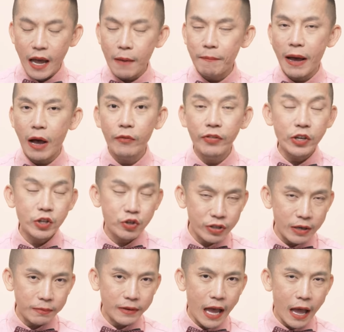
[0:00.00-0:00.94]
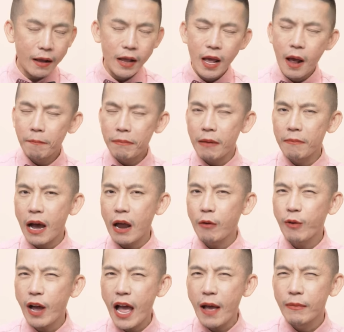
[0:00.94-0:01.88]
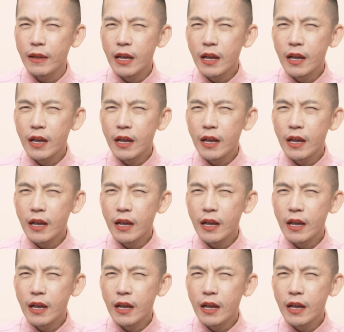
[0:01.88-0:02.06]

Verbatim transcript: about the trip ค่ะประมาณว่า